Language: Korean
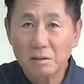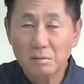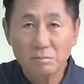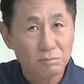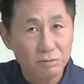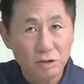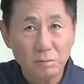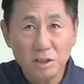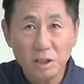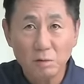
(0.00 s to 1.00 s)
여러분
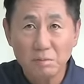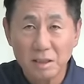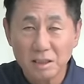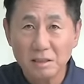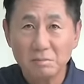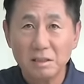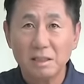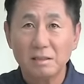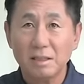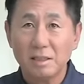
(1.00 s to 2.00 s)
무혐의
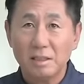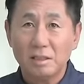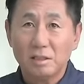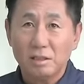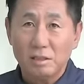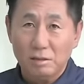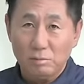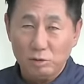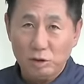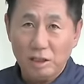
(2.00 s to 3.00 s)
처분받았습니다.
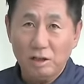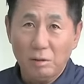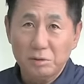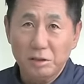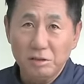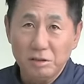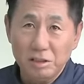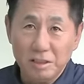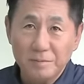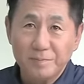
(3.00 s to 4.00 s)
뭐 죄가
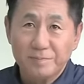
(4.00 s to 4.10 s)
없었는지